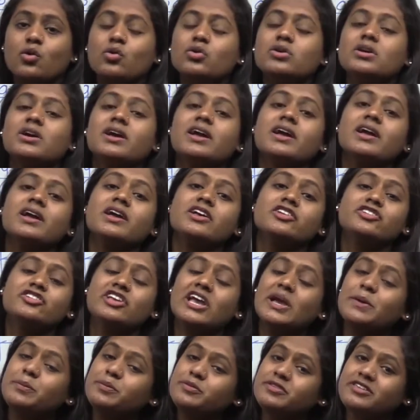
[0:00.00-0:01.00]
उनके
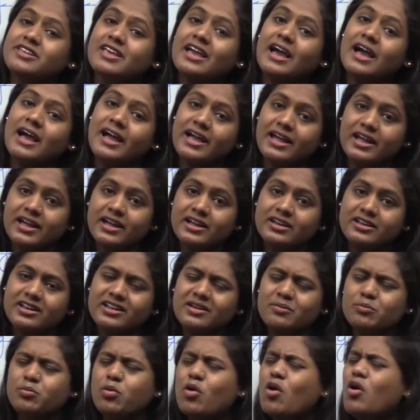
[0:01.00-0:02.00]
शेप्स क्या है
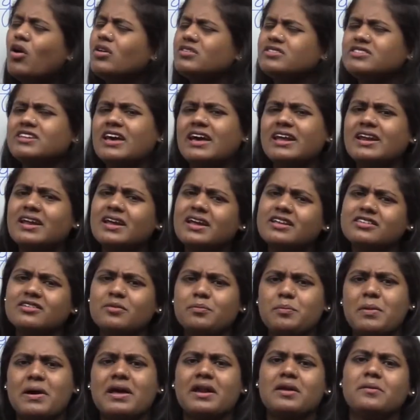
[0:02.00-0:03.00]
ठीक बहुत सारे ऐसे
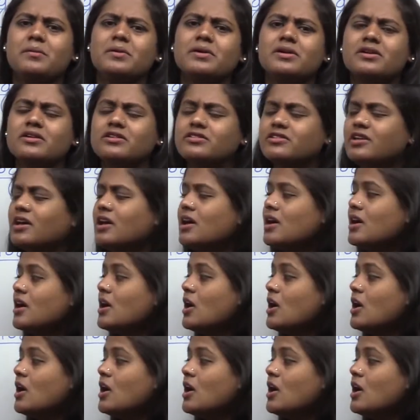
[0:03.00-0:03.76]
पैरामीटर्स है